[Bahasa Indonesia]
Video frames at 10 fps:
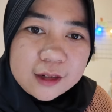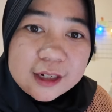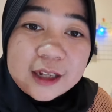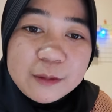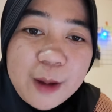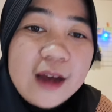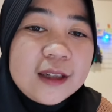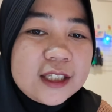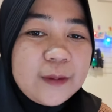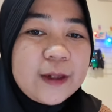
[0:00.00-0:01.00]
deket
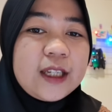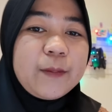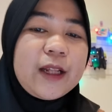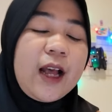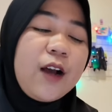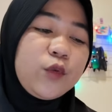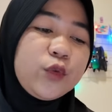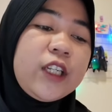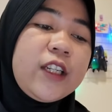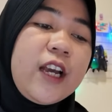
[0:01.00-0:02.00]
banget sama tempat
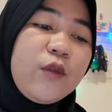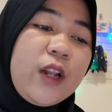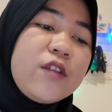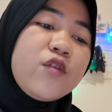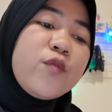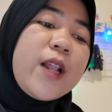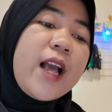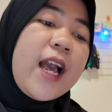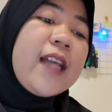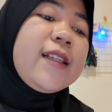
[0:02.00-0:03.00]
aku jadi aku langsung
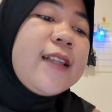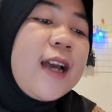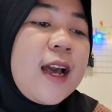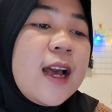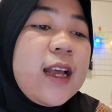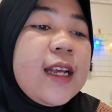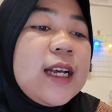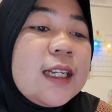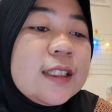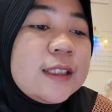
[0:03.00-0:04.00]
bilang aja
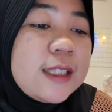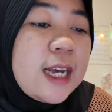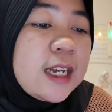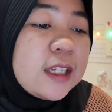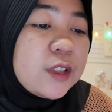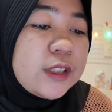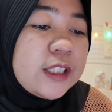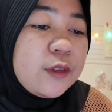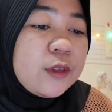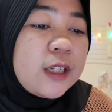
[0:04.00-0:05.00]
hashtag
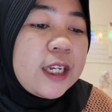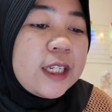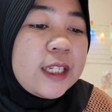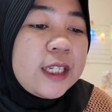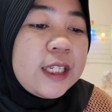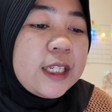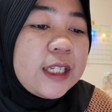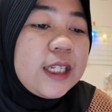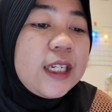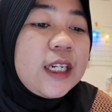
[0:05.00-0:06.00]
gojigura ini